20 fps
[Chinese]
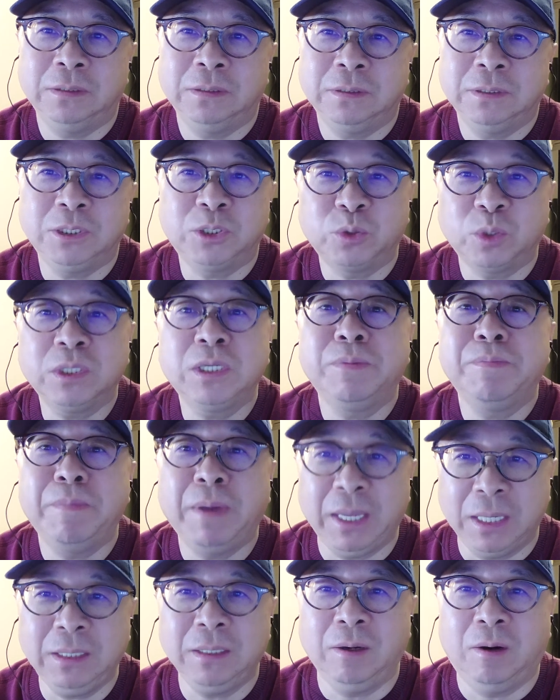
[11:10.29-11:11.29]
你说你
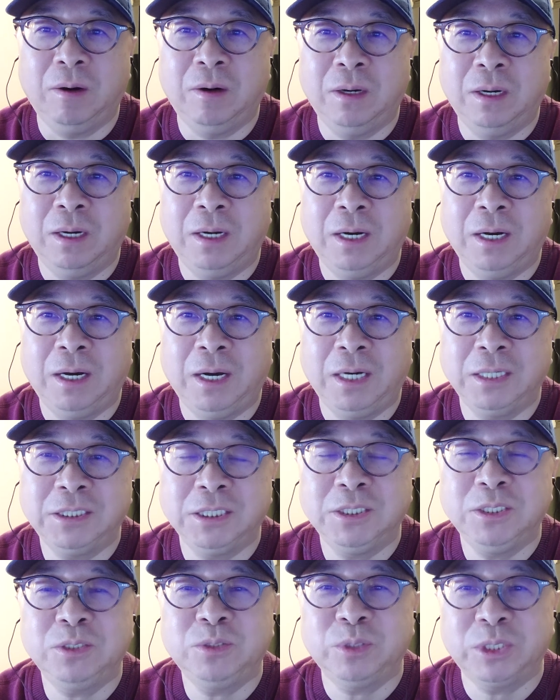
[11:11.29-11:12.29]
没有，而
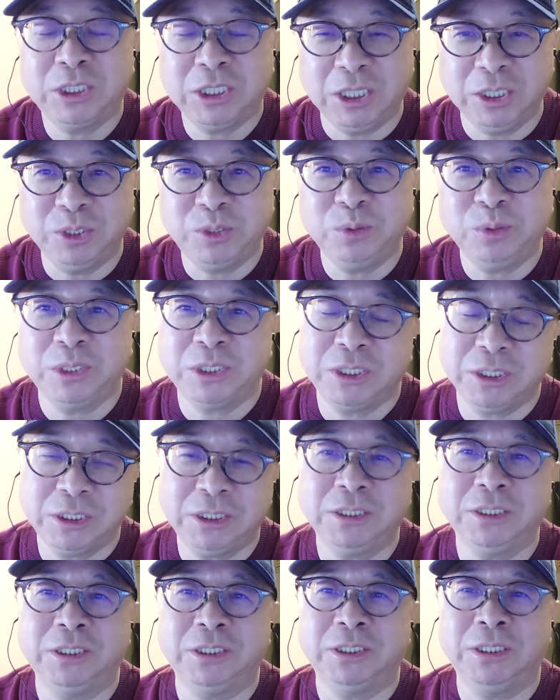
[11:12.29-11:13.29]
且你所陈述的是
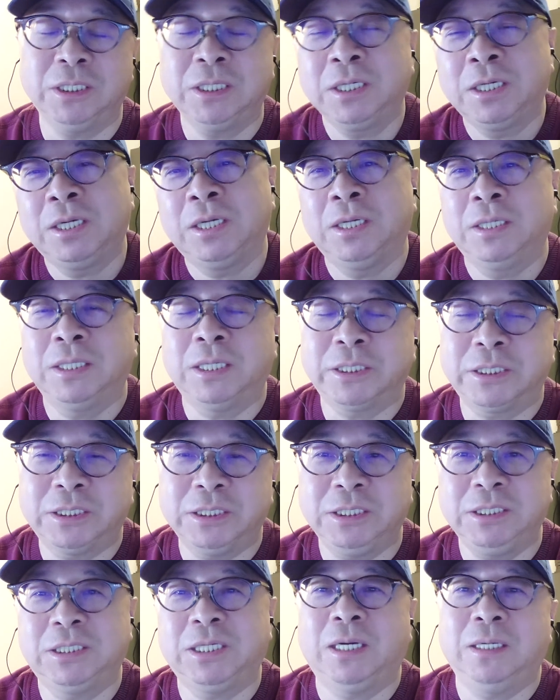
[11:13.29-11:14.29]
事实，那
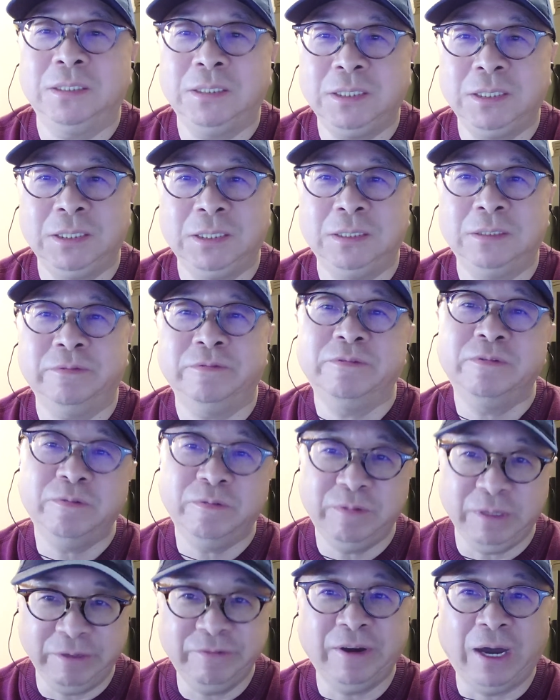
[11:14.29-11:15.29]
实际上你已经
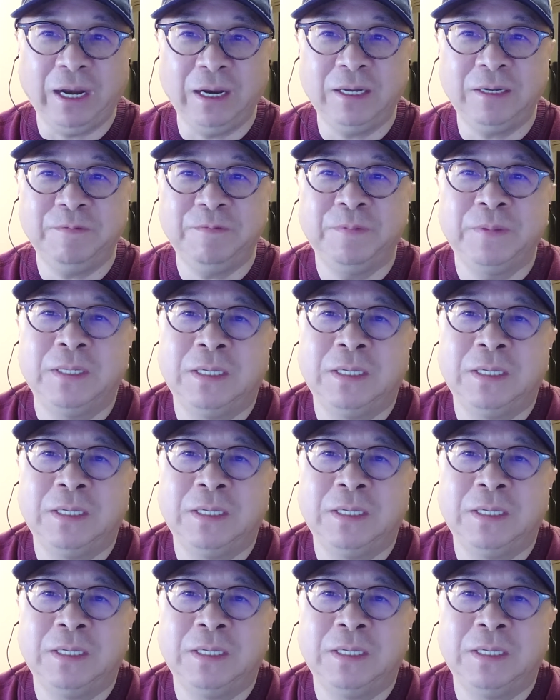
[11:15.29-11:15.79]
违法了。